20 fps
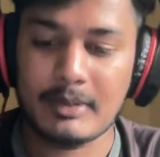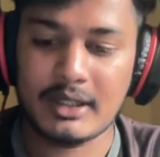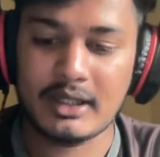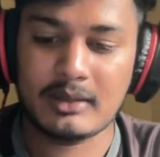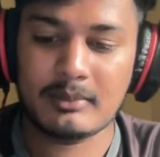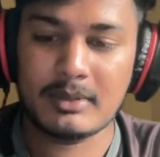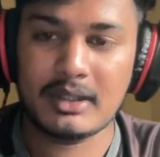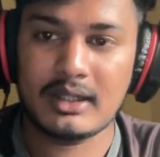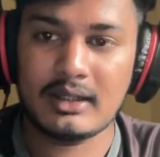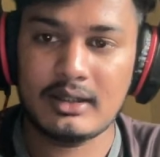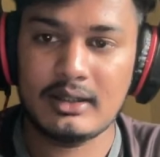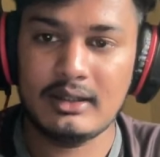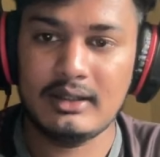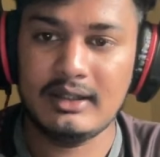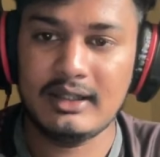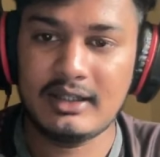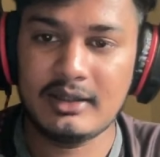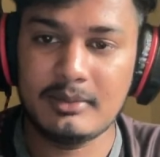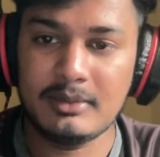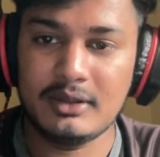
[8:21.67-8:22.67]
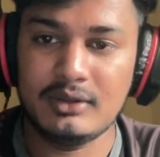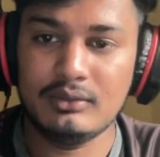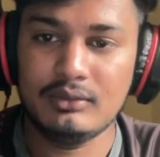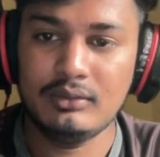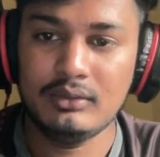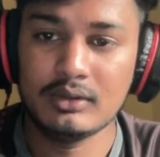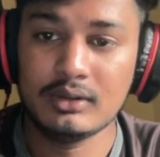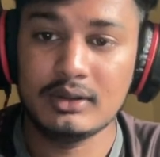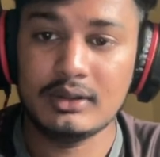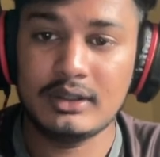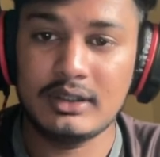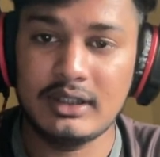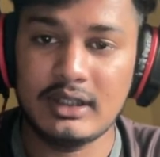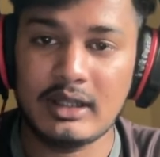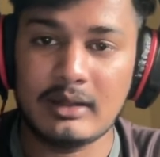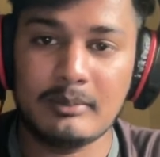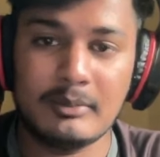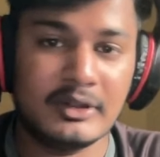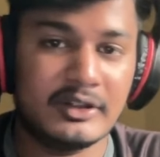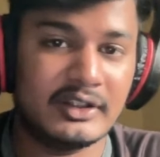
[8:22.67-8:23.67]
पे अगर मैं लिख भी दूँ कि
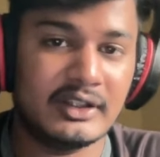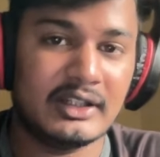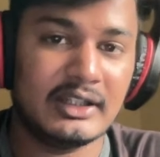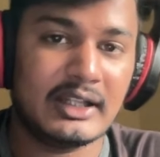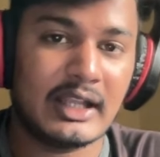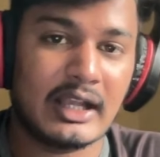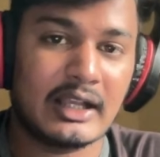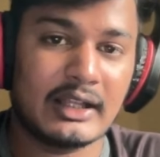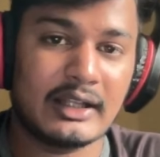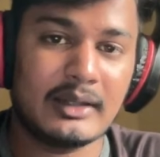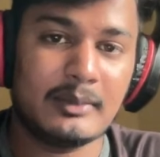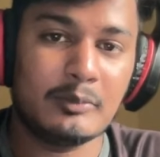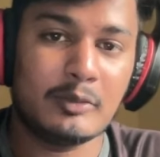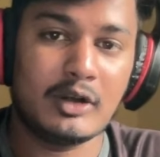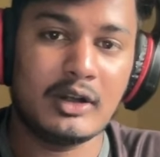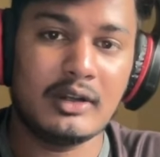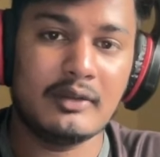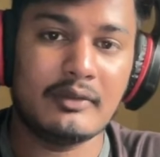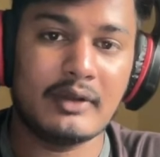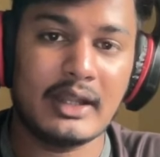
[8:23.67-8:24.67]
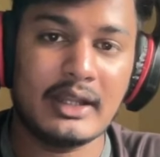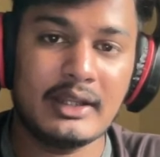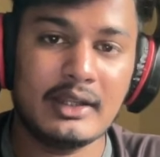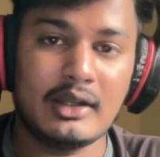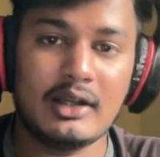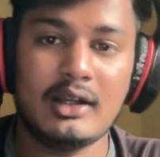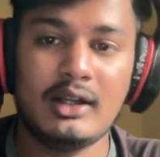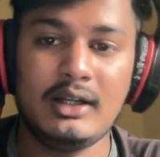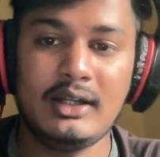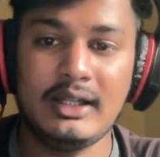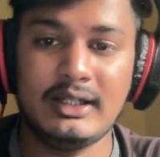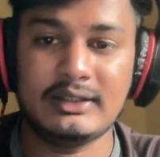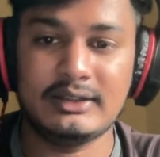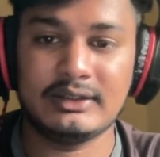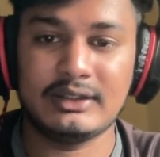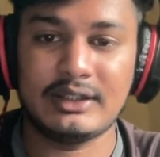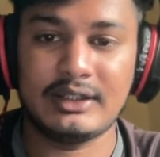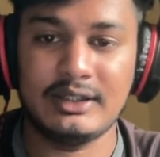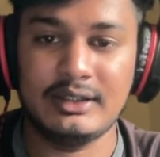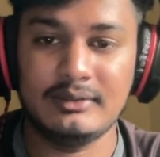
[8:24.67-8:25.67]
हम बेसिकली क्या करें मॉडिफाइंग अ
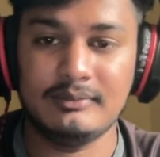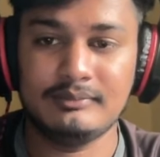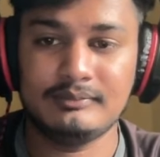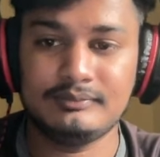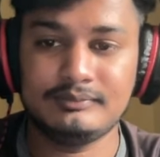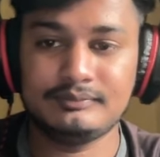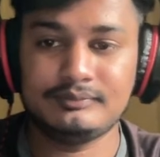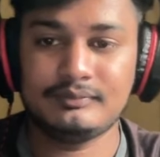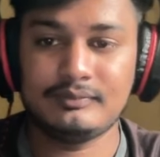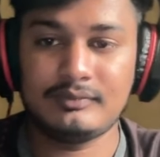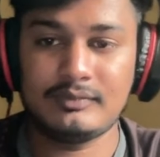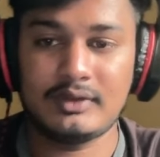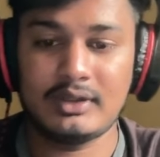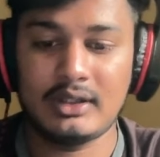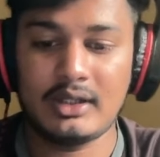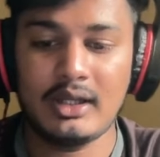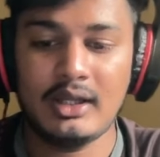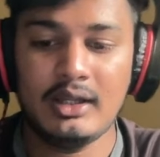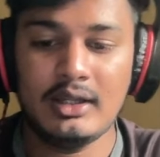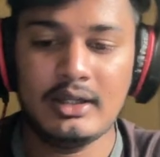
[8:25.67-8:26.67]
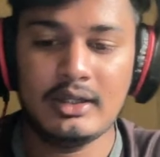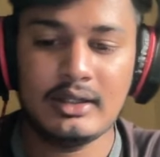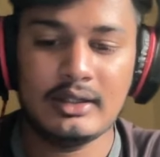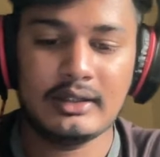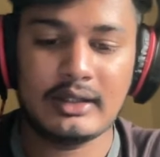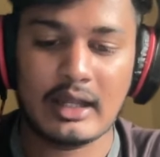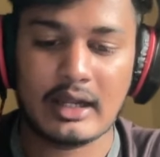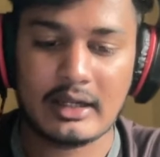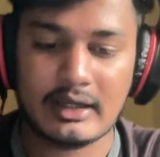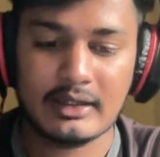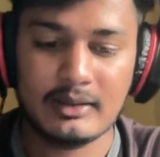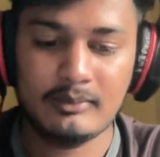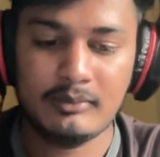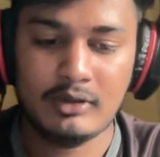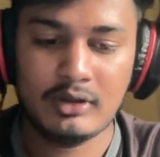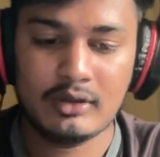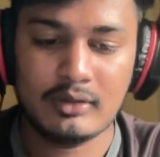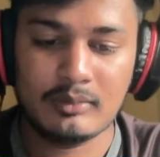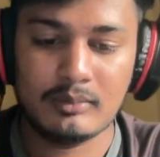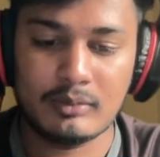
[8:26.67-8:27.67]
डिक्शनरी ठीक है क्या करें
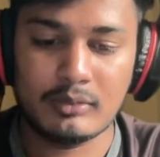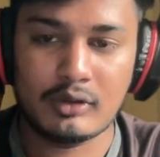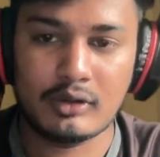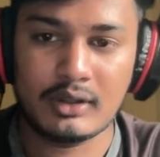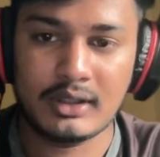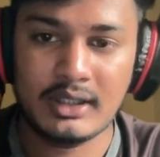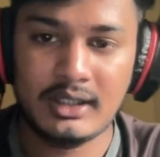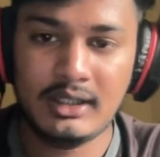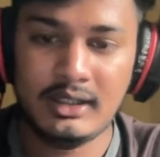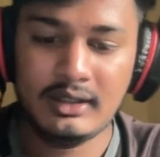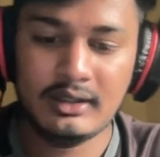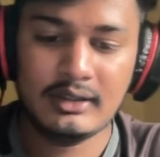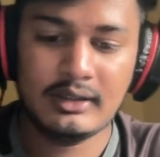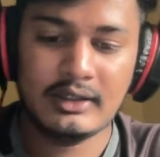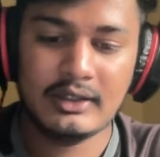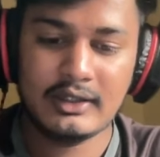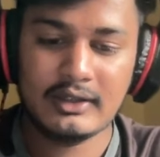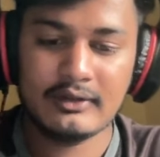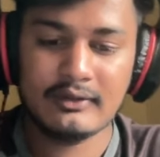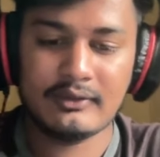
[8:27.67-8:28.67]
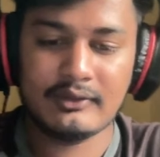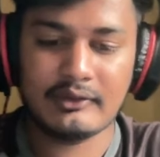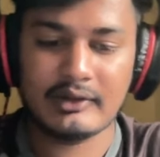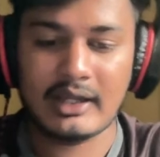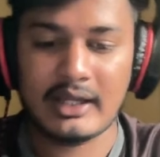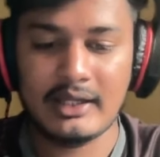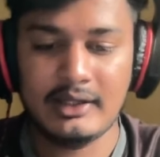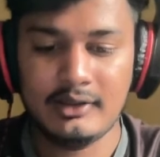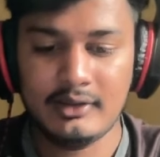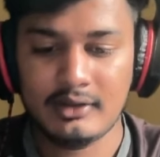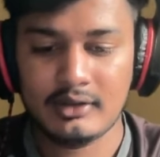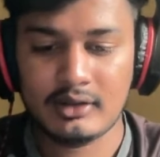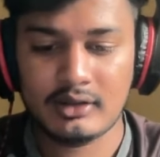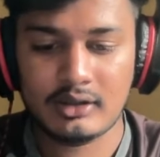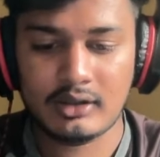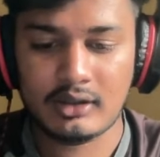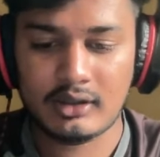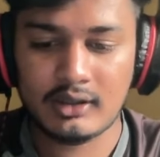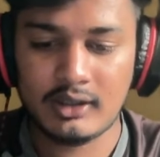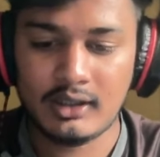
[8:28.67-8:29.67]
हम मॉडिफाइंग
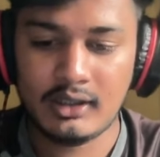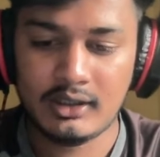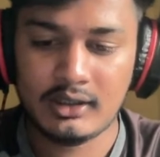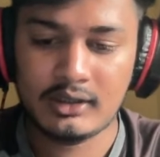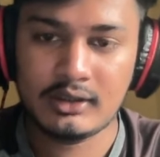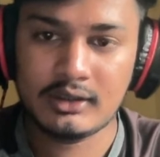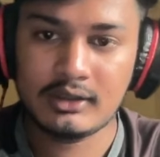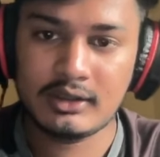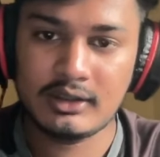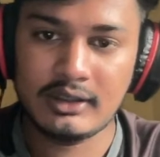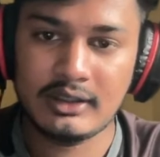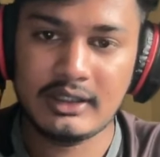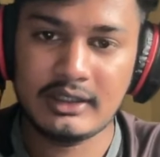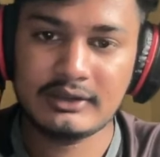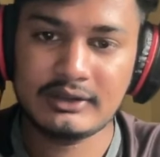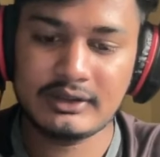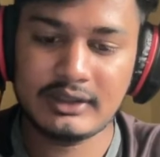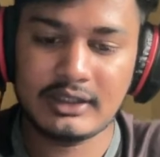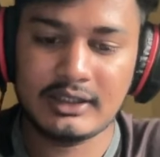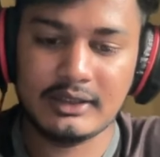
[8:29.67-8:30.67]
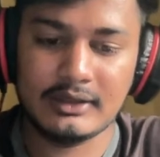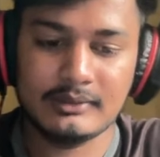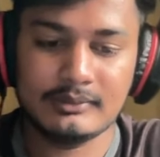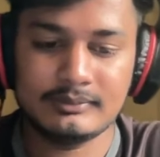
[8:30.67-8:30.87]
अ डिक्शनरी